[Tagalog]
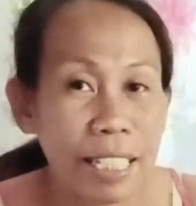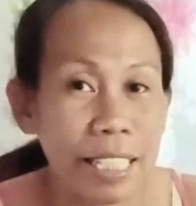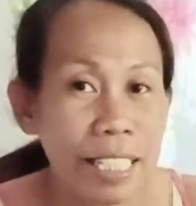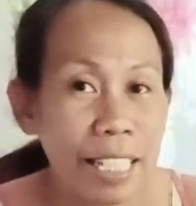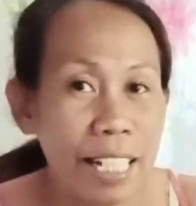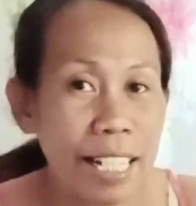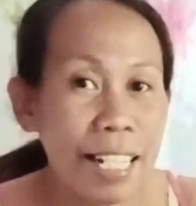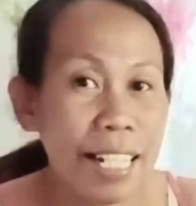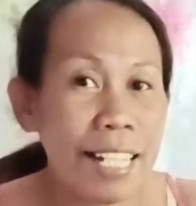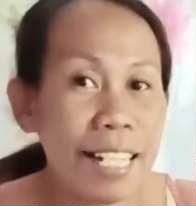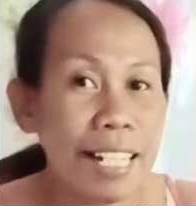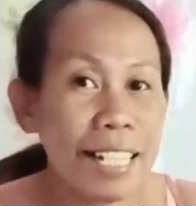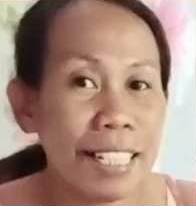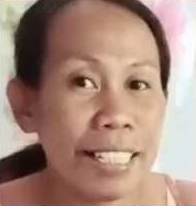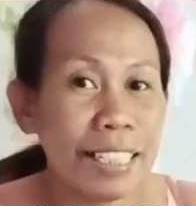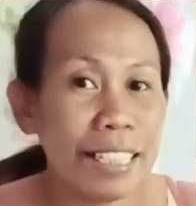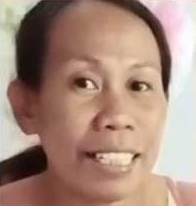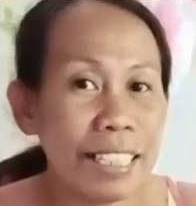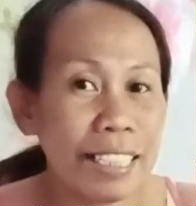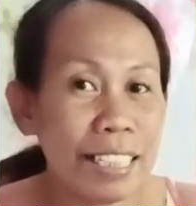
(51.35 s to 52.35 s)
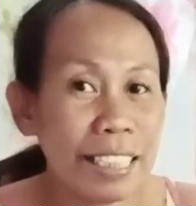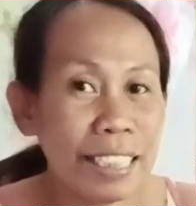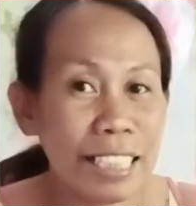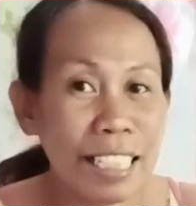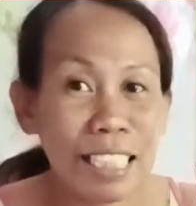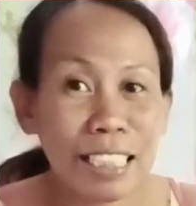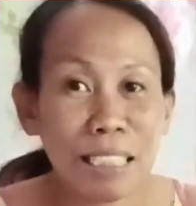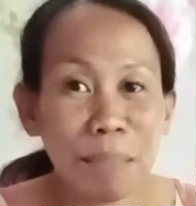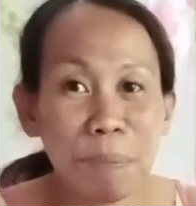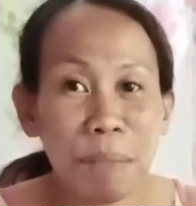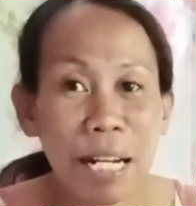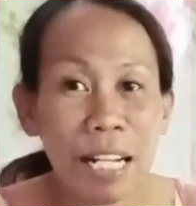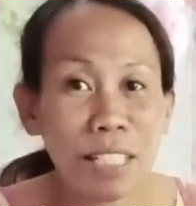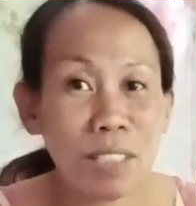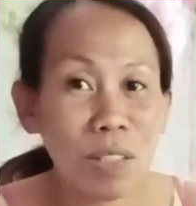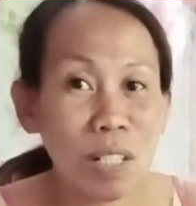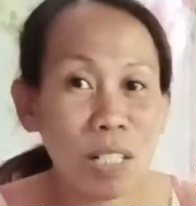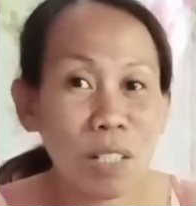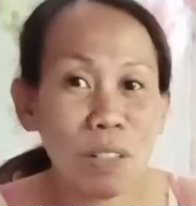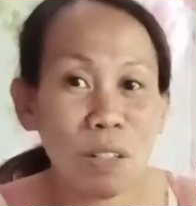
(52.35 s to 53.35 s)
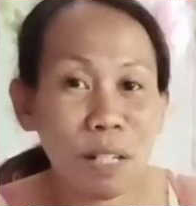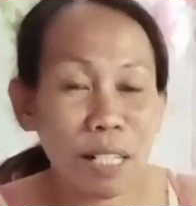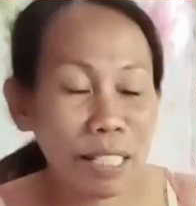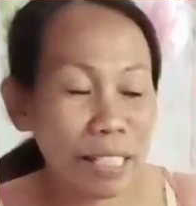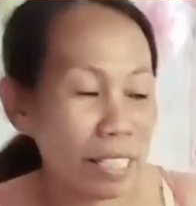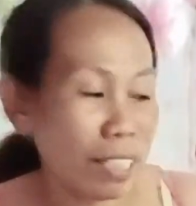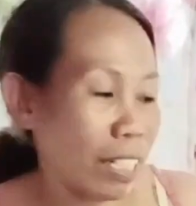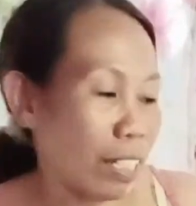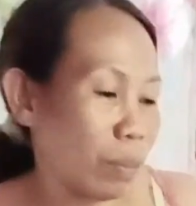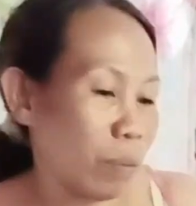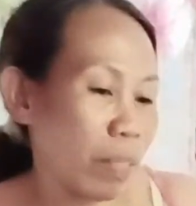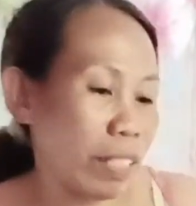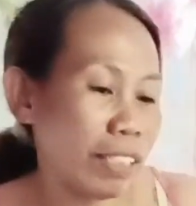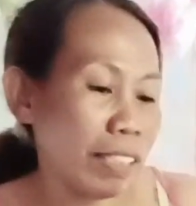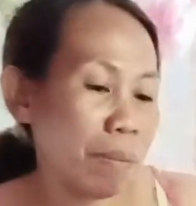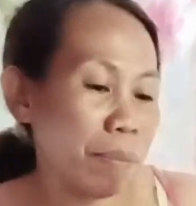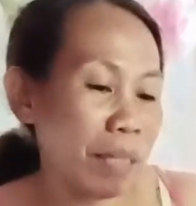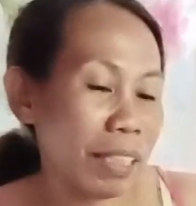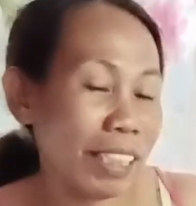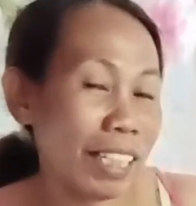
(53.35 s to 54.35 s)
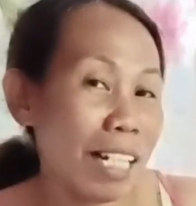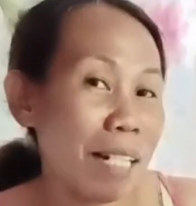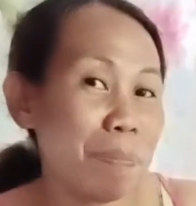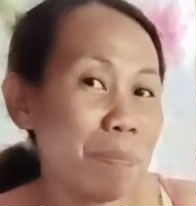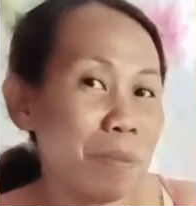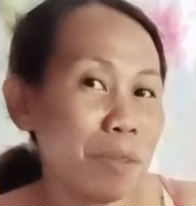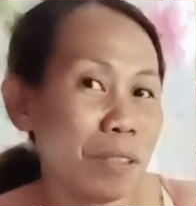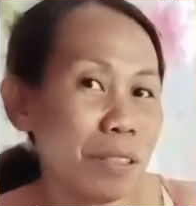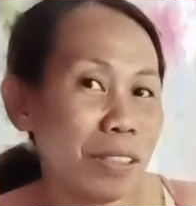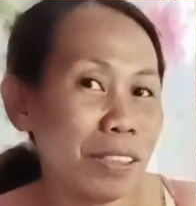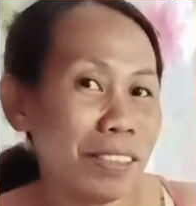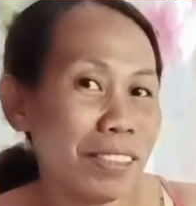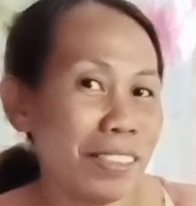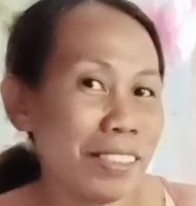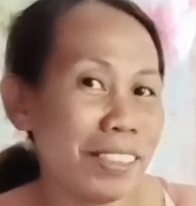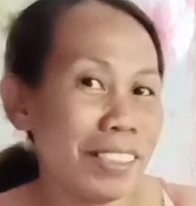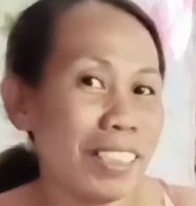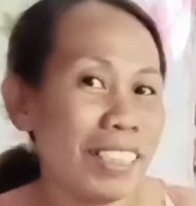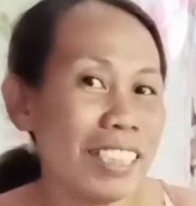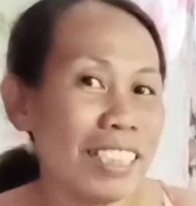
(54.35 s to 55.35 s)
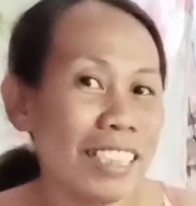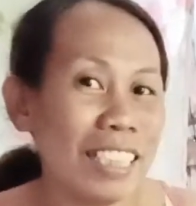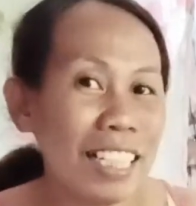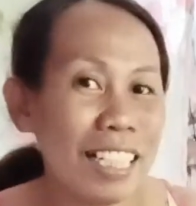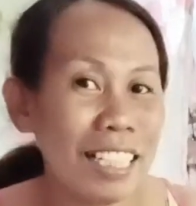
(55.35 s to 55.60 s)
Ayan. Kaya samahan nyo ako hanggang ako ay sa matapos.